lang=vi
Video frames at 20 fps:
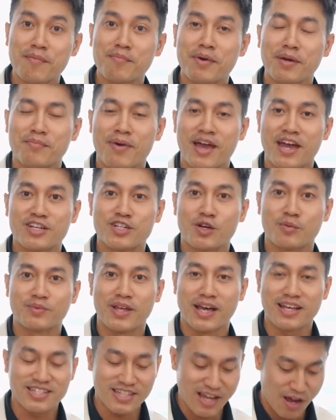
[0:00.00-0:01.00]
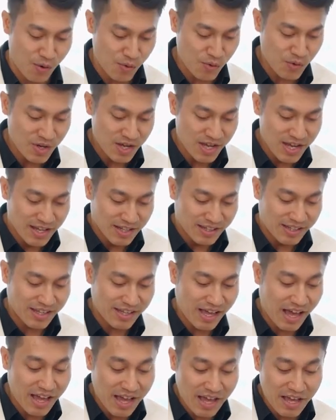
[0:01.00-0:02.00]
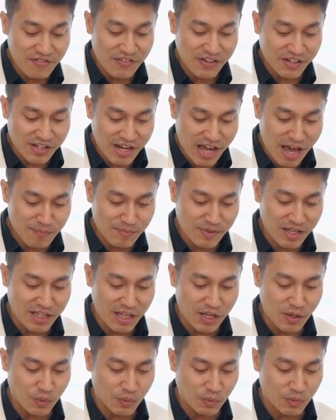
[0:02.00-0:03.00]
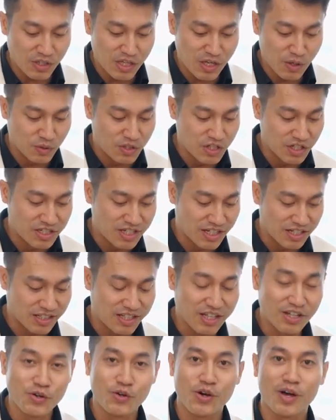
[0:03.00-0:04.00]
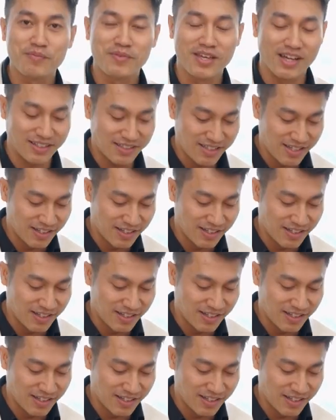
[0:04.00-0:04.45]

phá mạnh mẽ trong tháng sáu, thì i a a Việt Nam giới thiệu nhiều chương trình thi đua hấp dẫn